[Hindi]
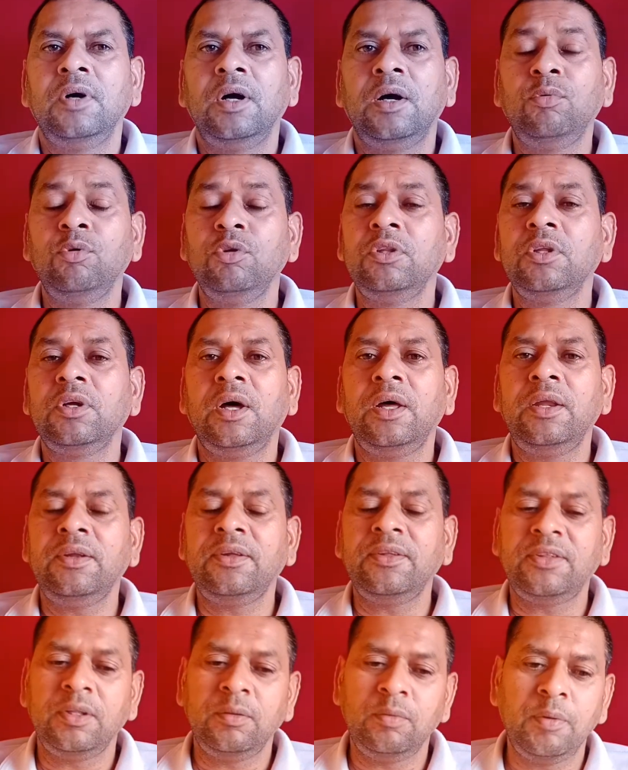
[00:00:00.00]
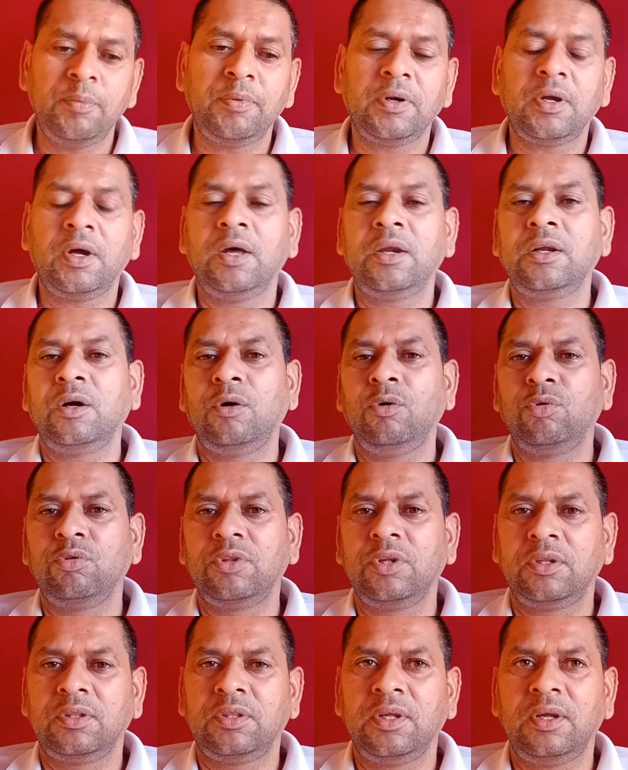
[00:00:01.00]
अब वो अंधकार किसी भी प्रकार का हो
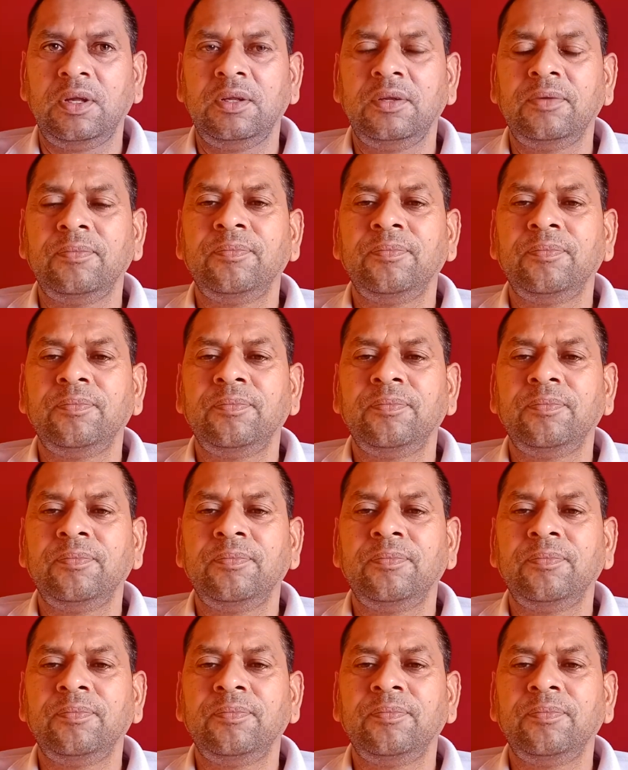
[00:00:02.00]
सकता है